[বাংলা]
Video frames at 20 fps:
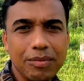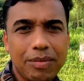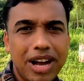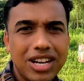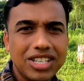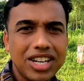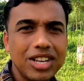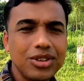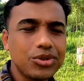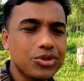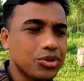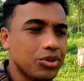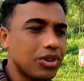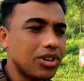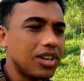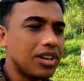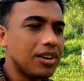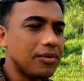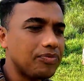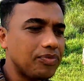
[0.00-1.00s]
অনেক ভাষা ইউজ
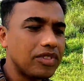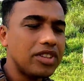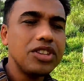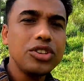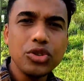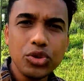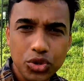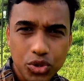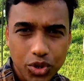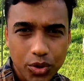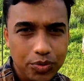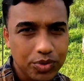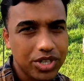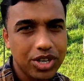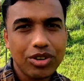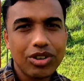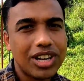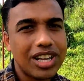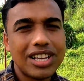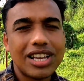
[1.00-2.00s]
করলে ইউটিউব
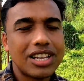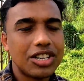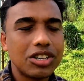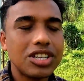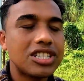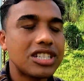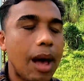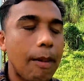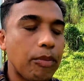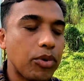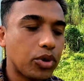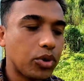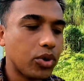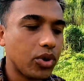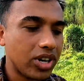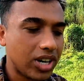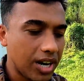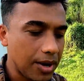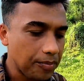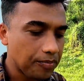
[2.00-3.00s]
সেগুলো আসলে সাপোর্ট
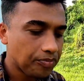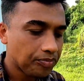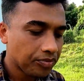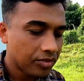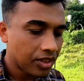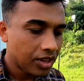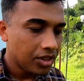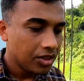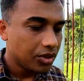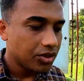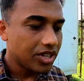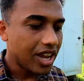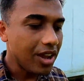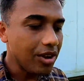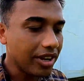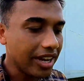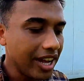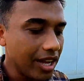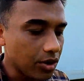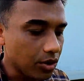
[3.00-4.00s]
করে না তো যাই
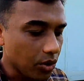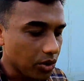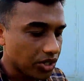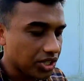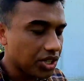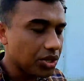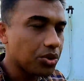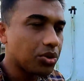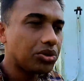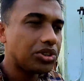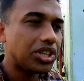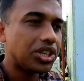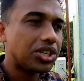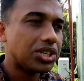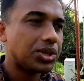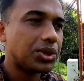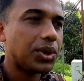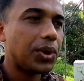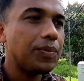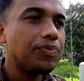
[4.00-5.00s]
হোক এই রশির
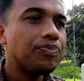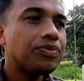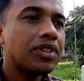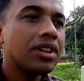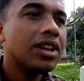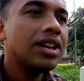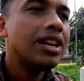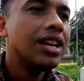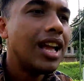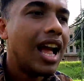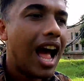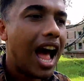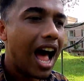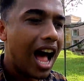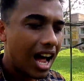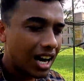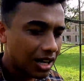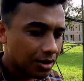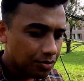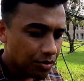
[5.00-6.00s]
উদ্দেশ্য
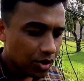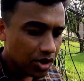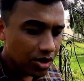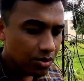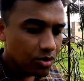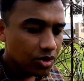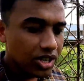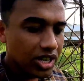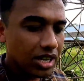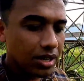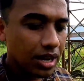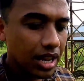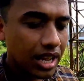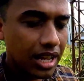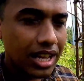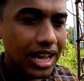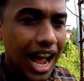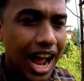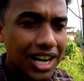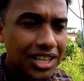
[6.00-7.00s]
আর এই পরিমণির এই
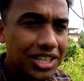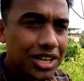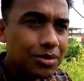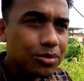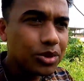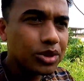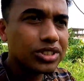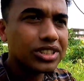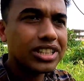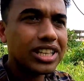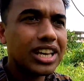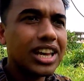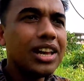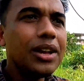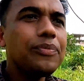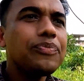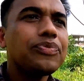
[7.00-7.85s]
খাটের মধ্যে